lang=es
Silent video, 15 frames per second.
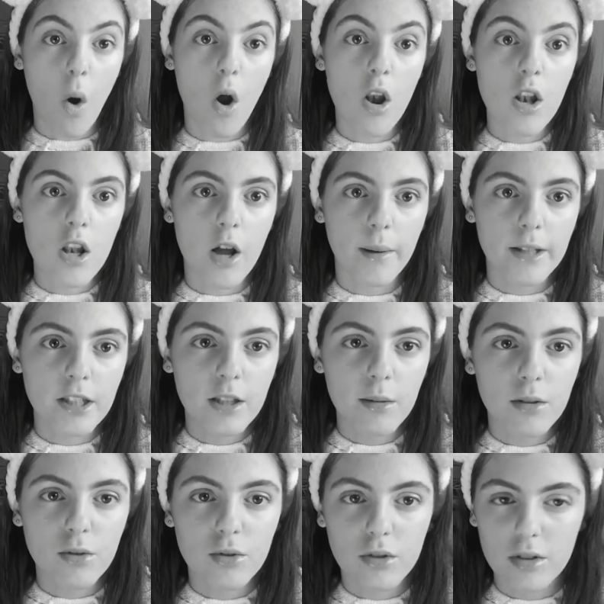hola, 20
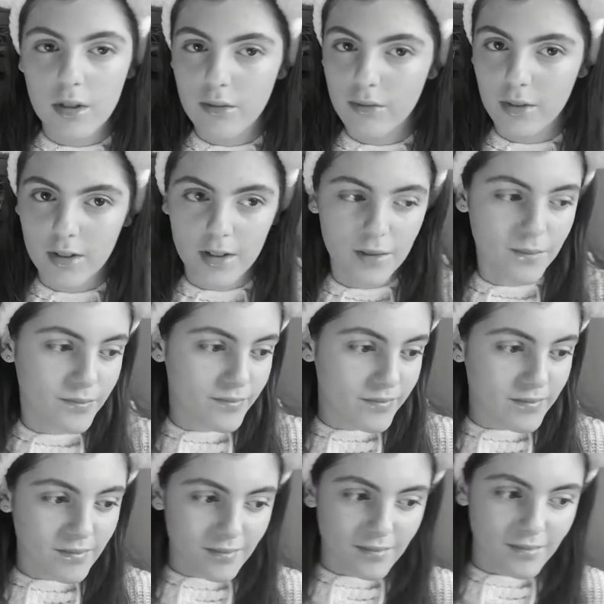minutos, qué fuerte.
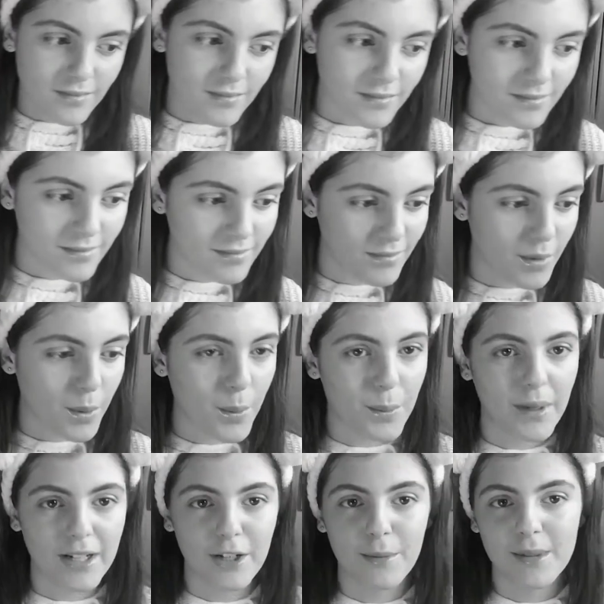
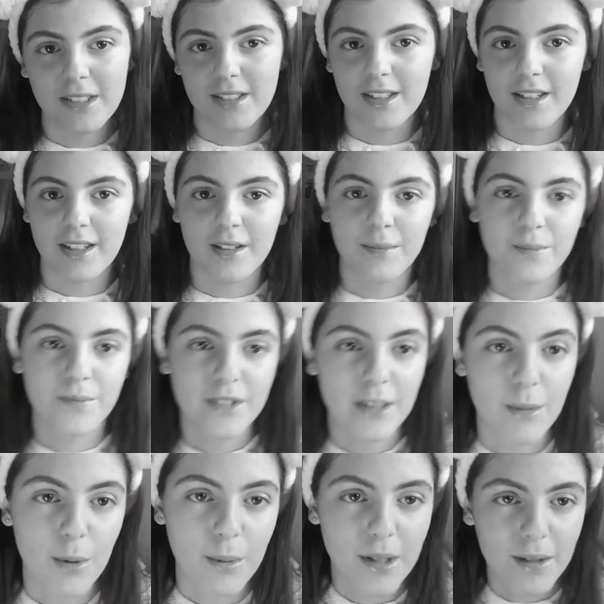Vale, no pasa nada,
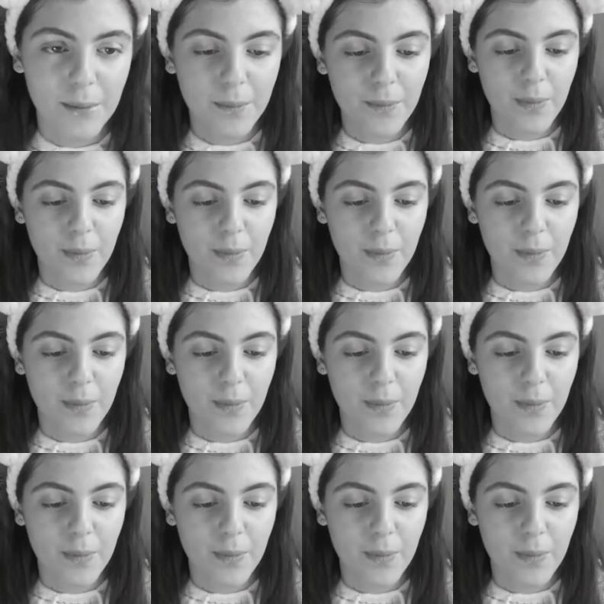estamos bien.